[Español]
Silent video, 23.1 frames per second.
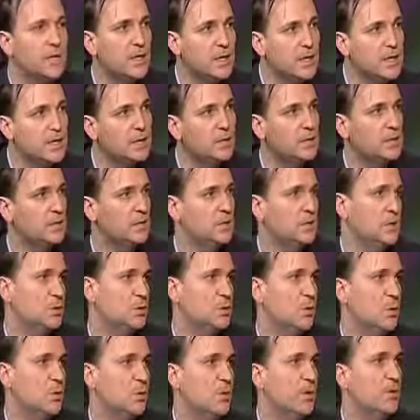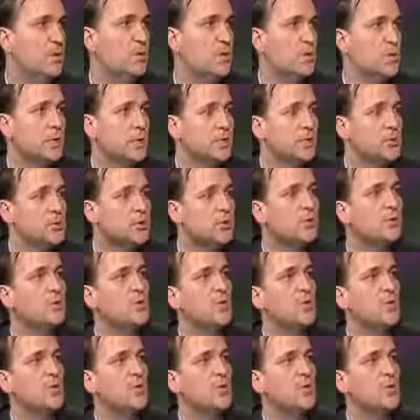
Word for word: nada de su obra. Lo sabemos todo